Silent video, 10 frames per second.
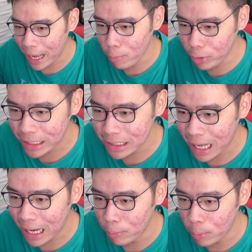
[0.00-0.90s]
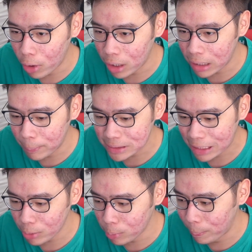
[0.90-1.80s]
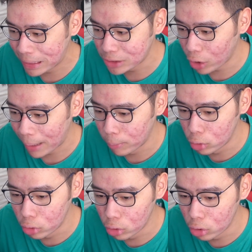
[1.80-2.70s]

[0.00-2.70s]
Kamu gila, kamu mau ke pesawat bawa pisau kamu.